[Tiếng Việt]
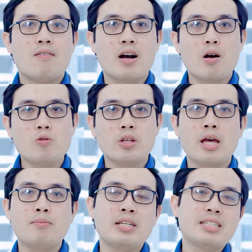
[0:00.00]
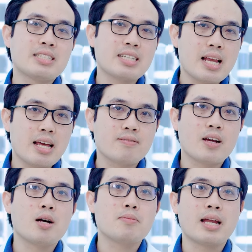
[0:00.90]
và không có thêm tình trạng sai lệch
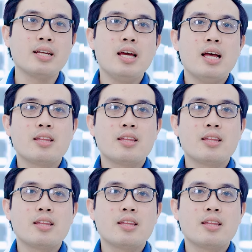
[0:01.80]
về khớp cắn